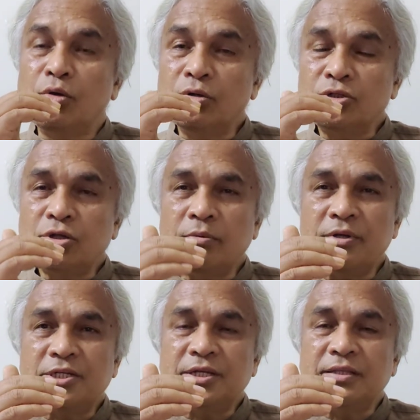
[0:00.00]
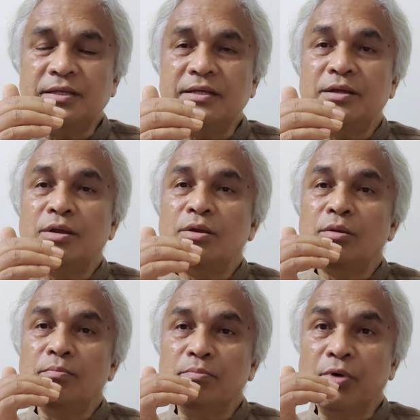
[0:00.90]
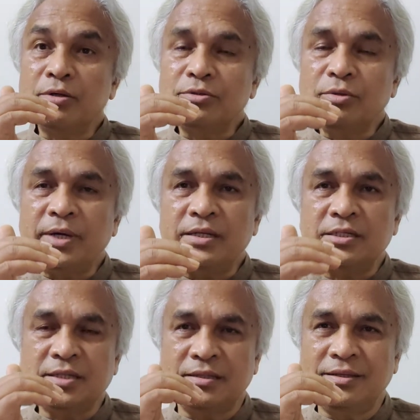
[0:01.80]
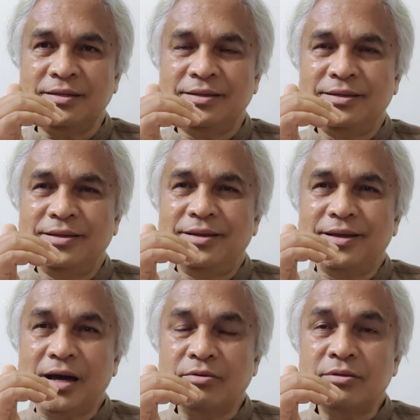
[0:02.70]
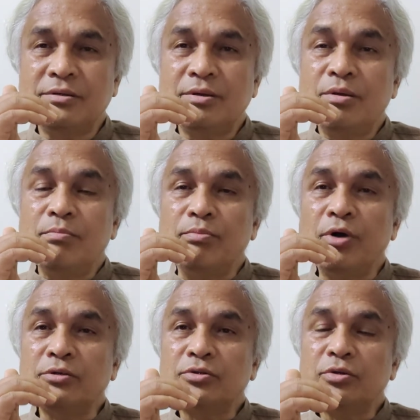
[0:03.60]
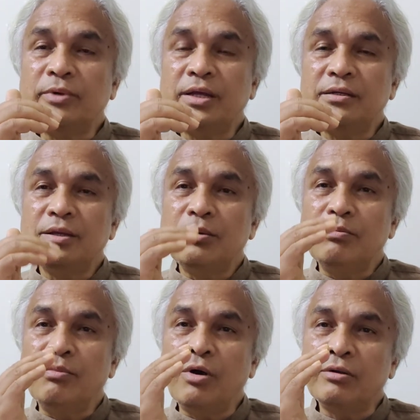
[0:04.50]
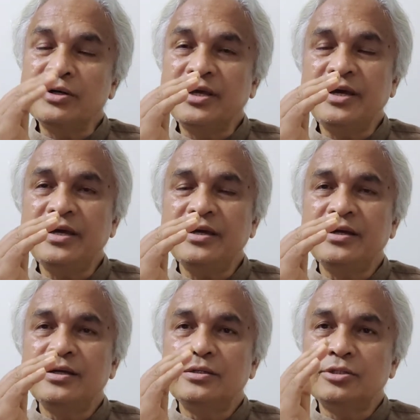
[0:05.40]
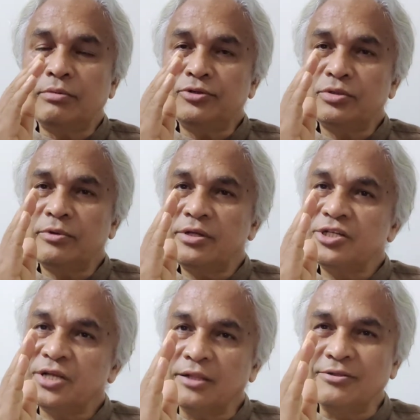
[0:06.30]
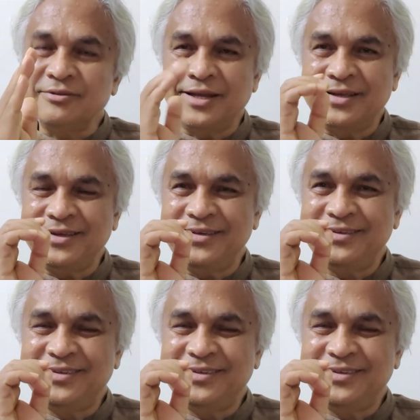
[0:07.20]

কোন সময়ের সাথে বর্তমানের সাথে কারণ বর্তমান মনকে সবসময় শান্ত রাখে